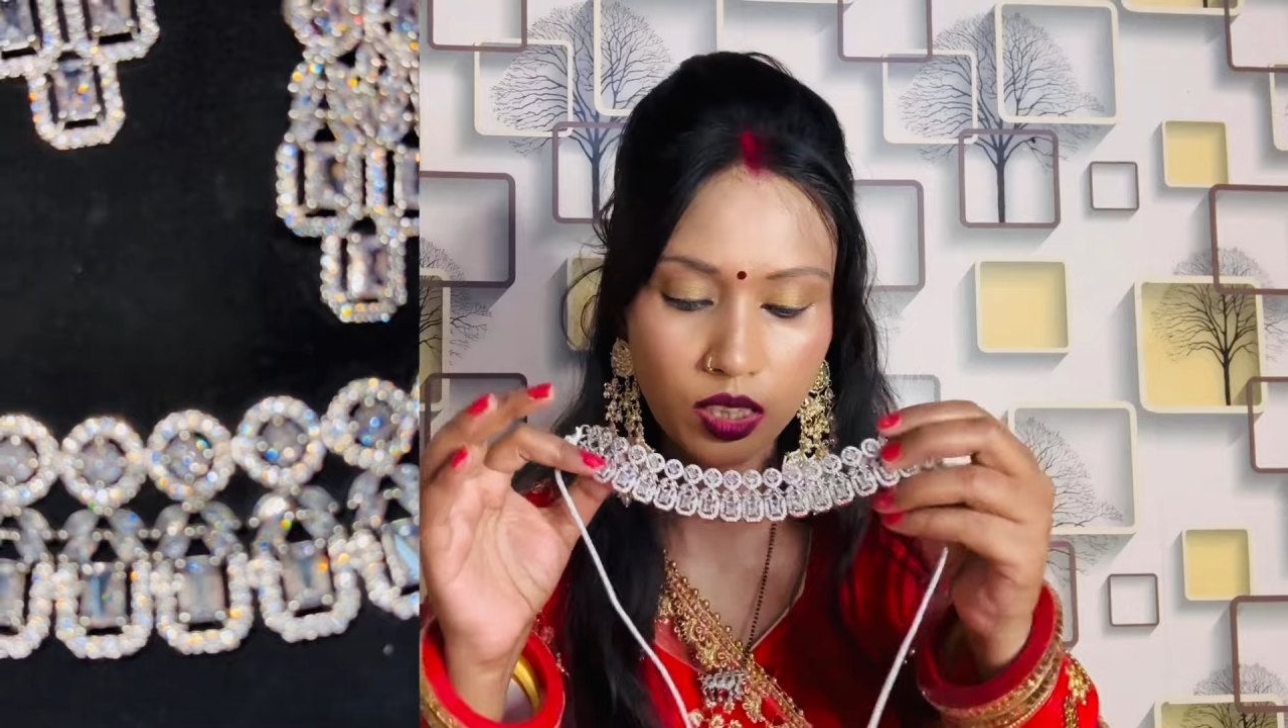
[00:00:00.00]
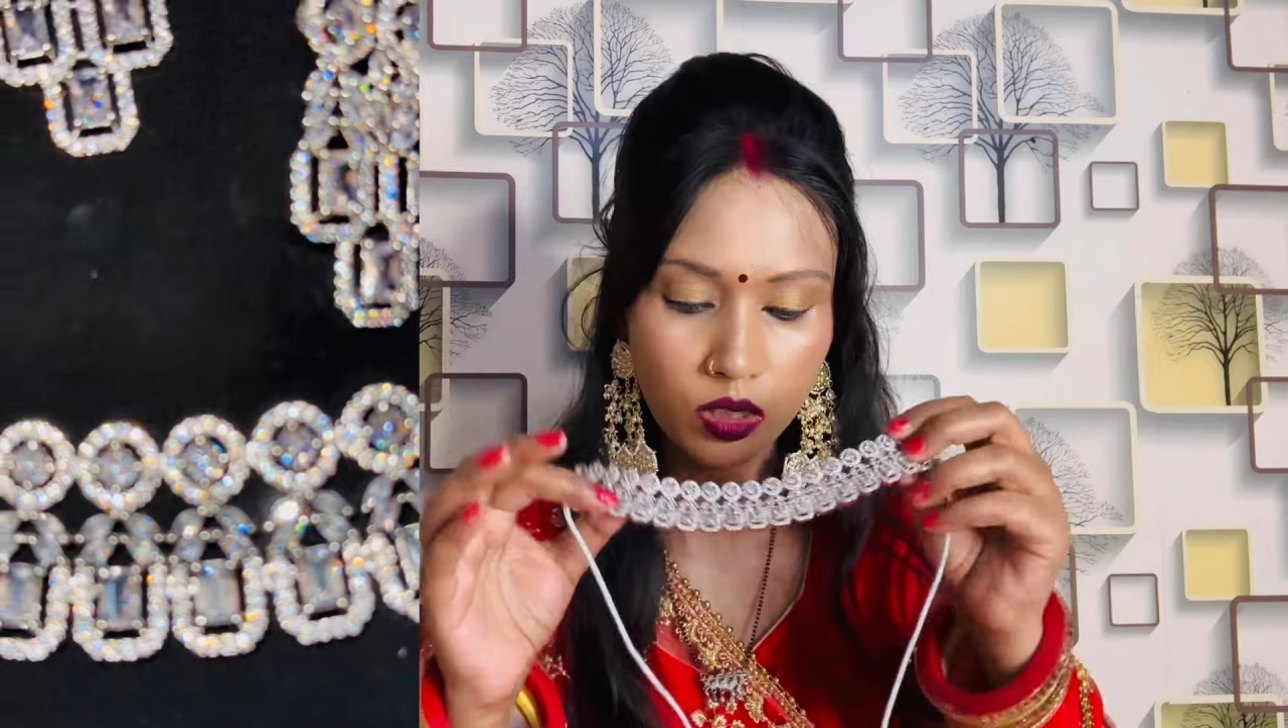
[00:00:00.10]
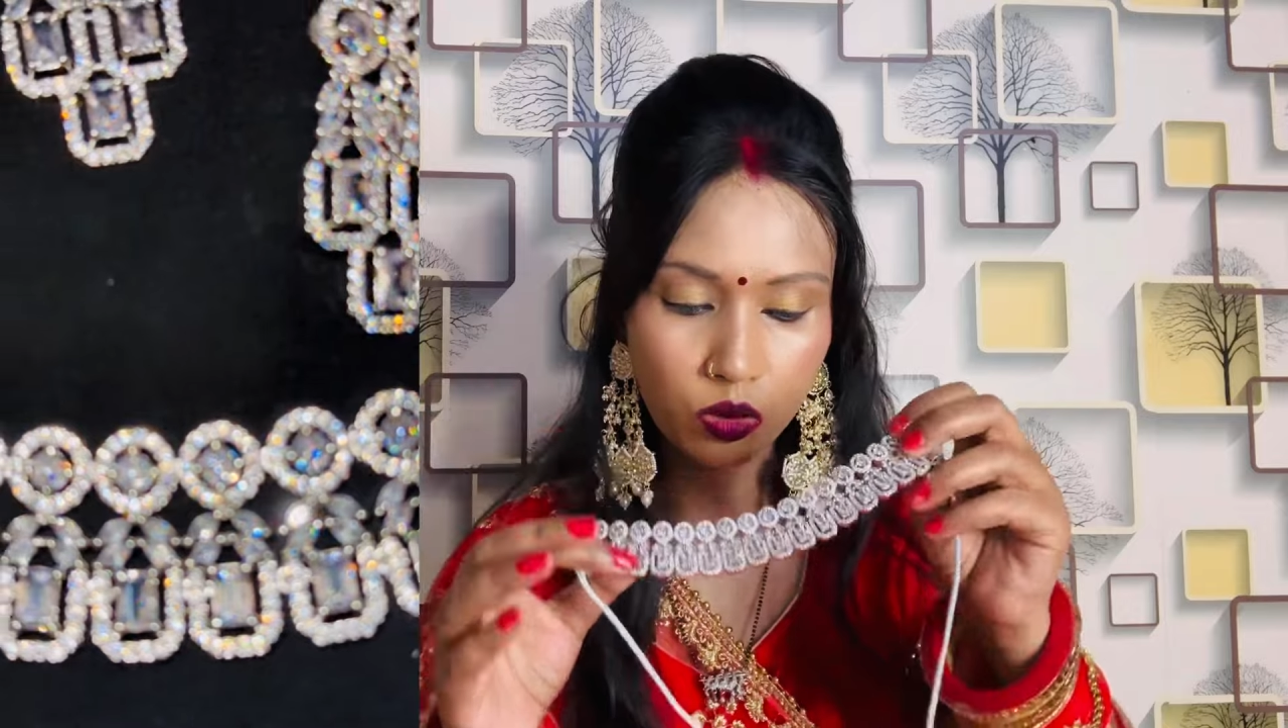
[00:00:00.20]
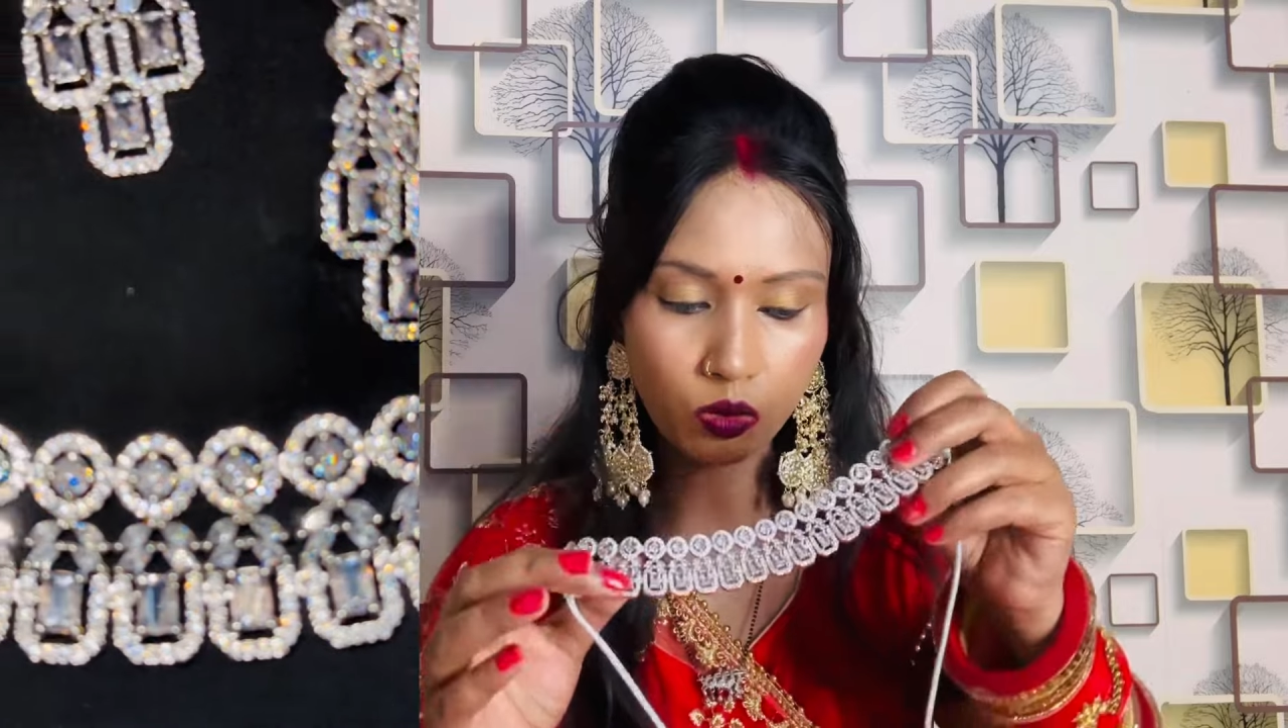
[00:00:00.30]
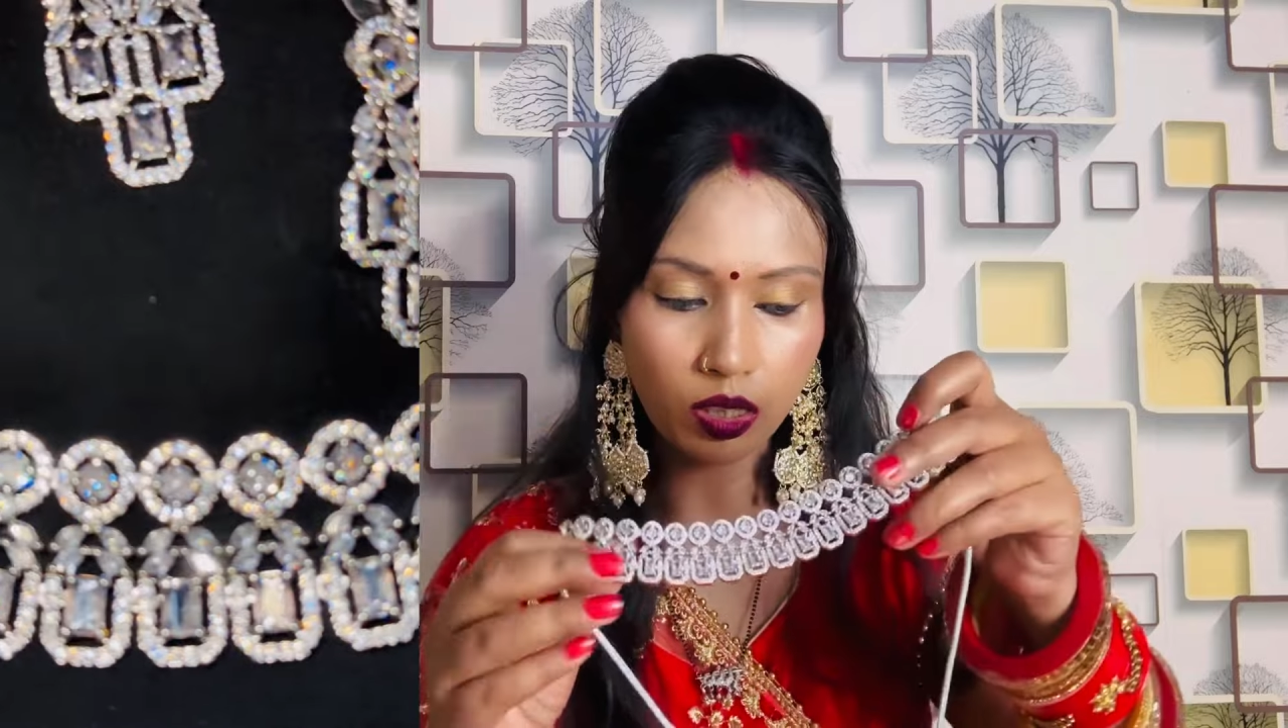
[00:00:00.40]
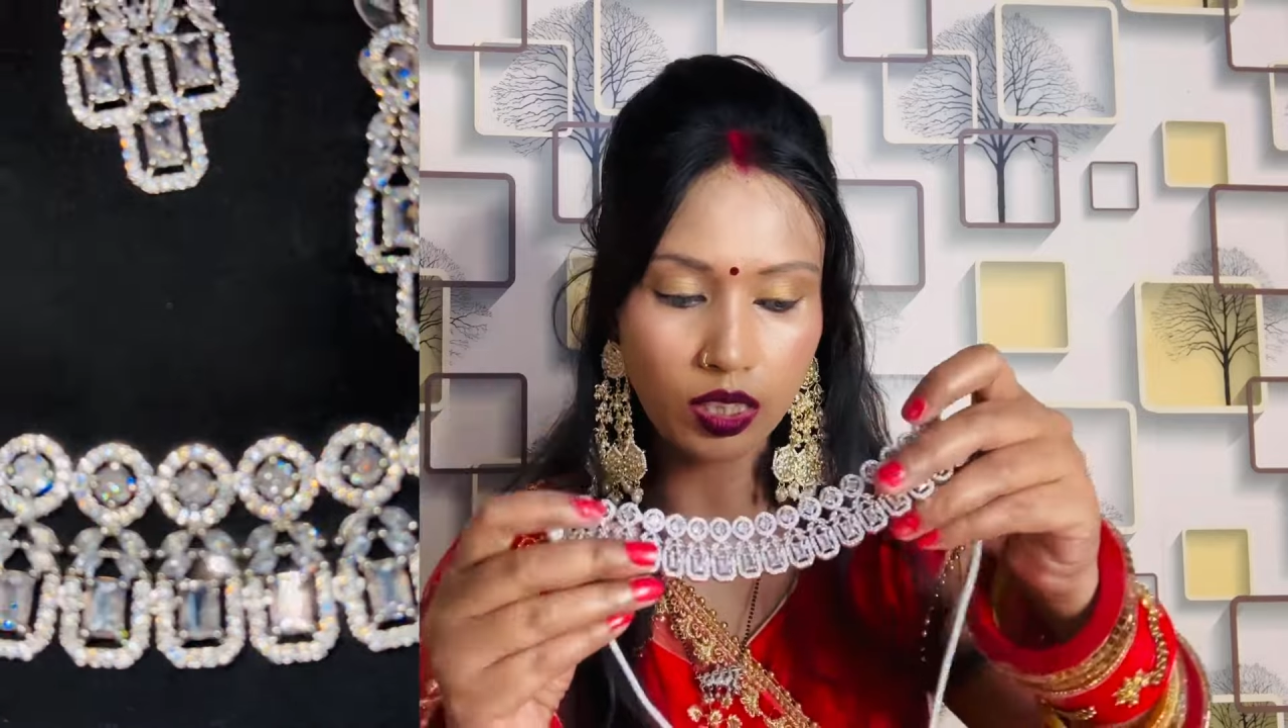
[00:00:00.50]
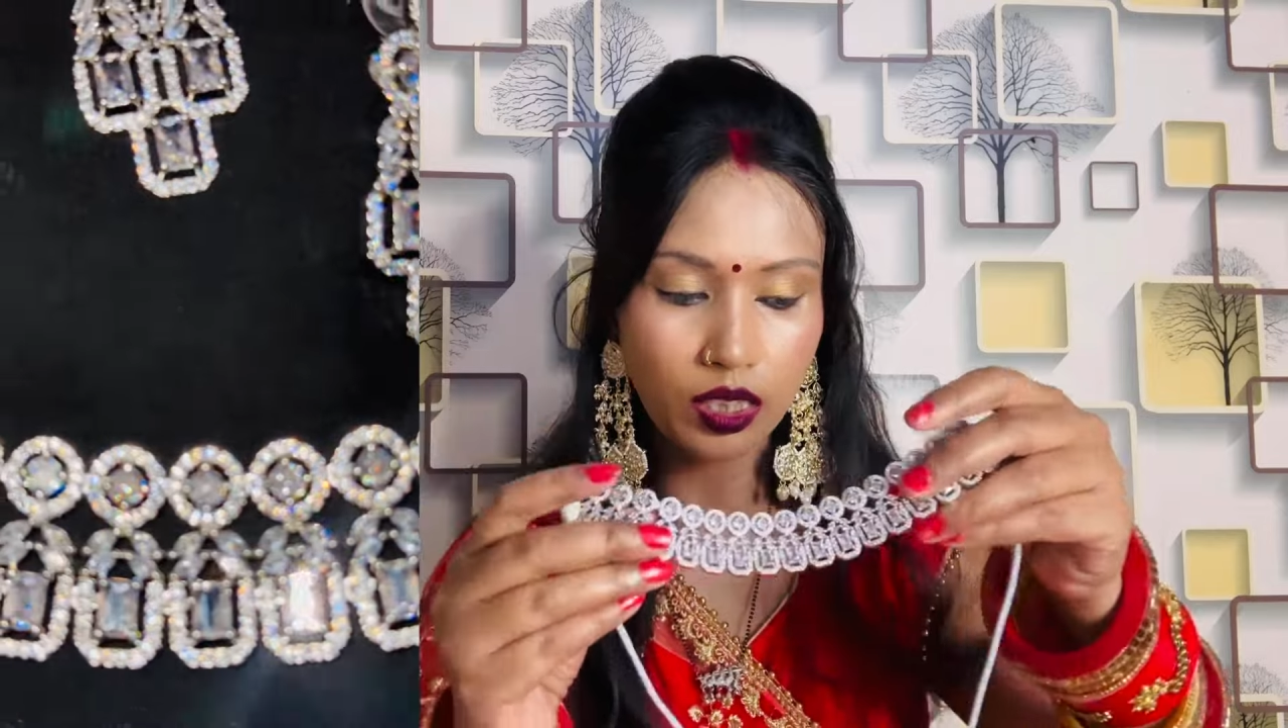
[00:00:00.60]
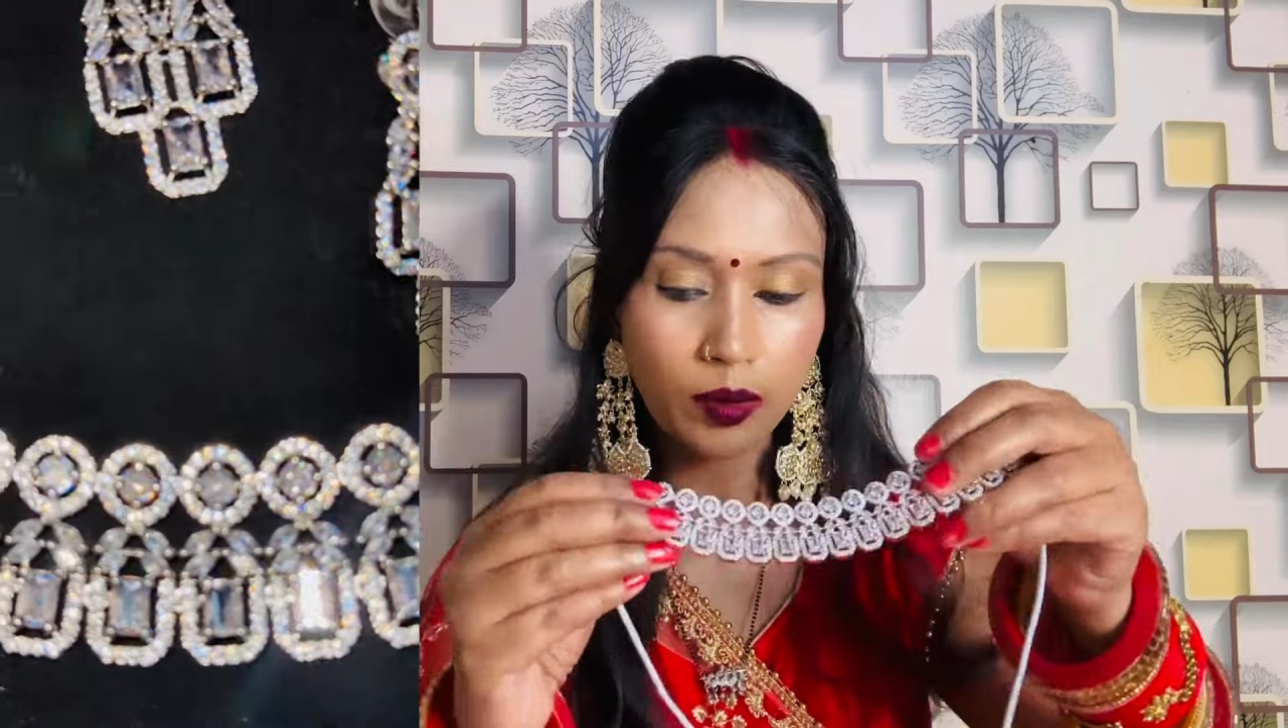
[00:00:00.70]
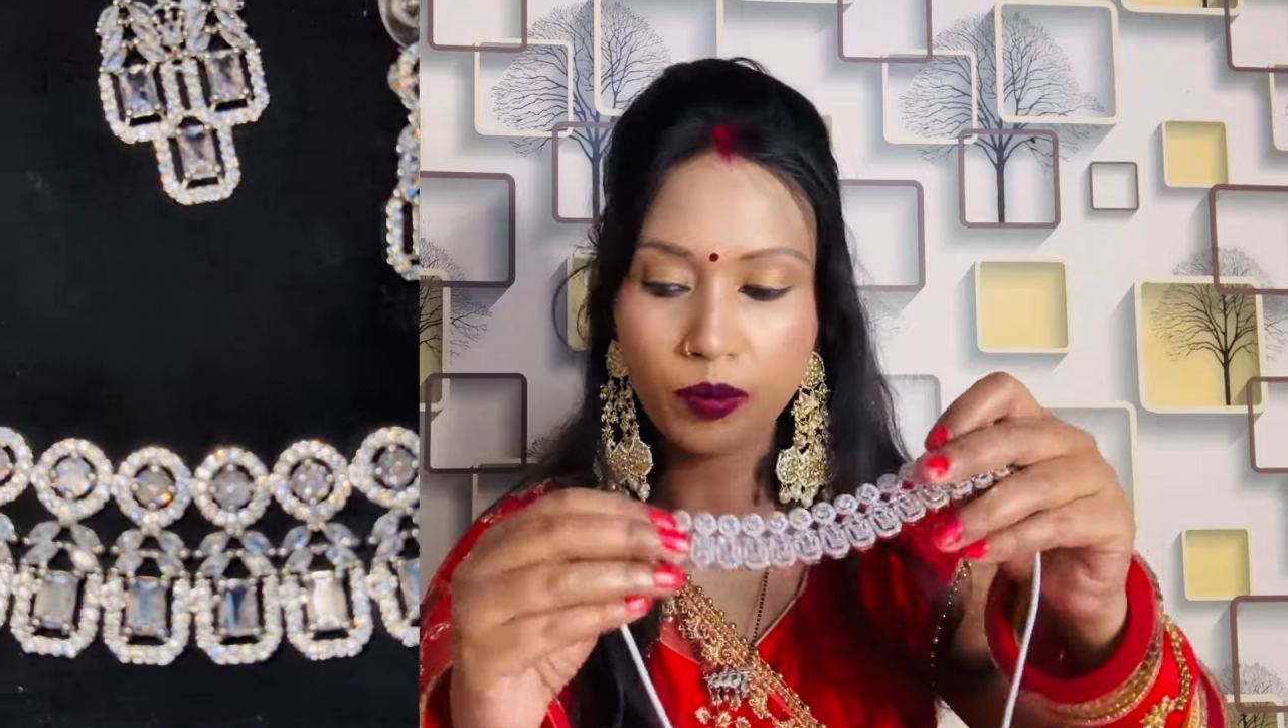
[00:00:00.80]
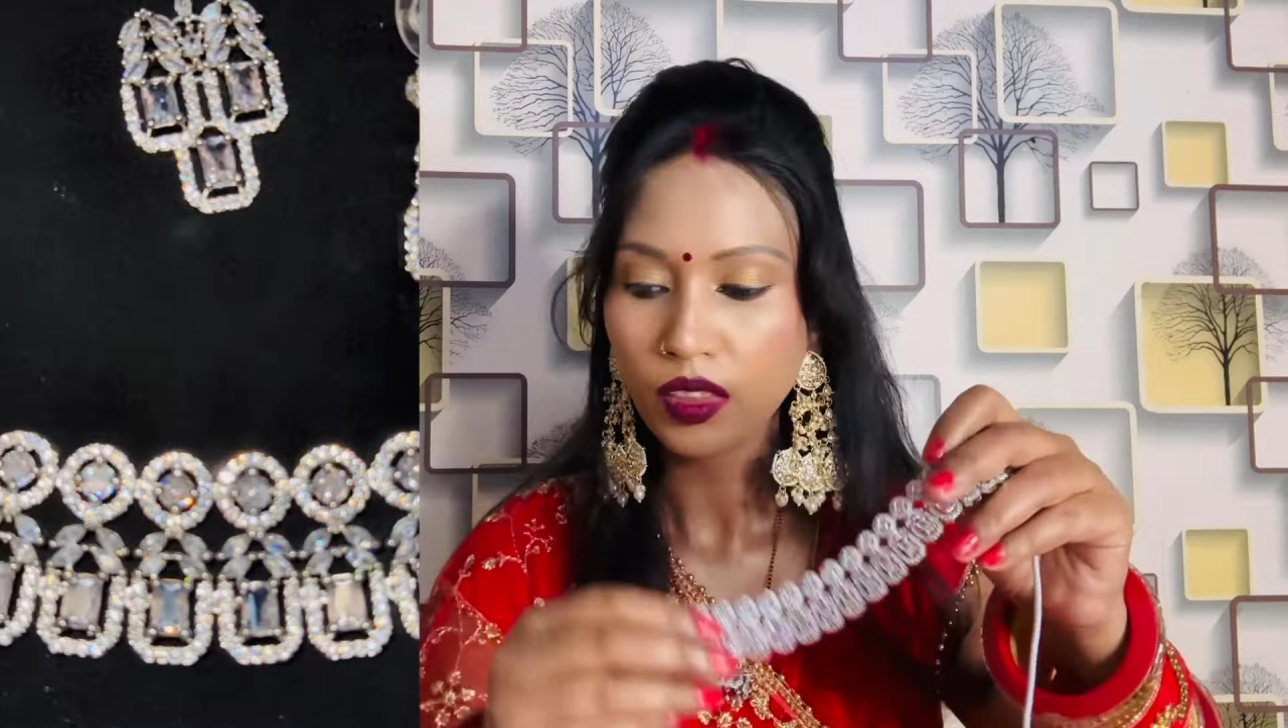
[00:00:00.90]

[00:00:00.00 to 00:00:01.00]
सा चोकर है